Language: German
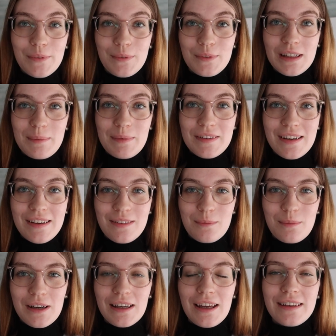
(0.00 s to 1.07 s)
also, ich habe jetzt gerade so
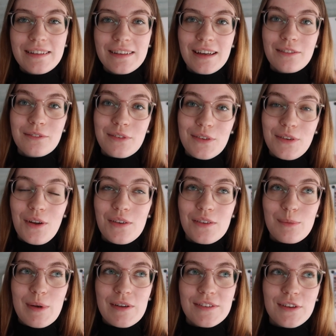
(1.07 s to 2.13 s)
ein paar Kleinigkeiten fürs neue
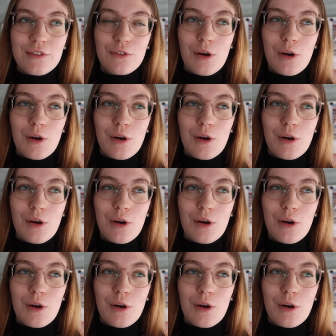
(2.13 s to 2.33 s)
Semester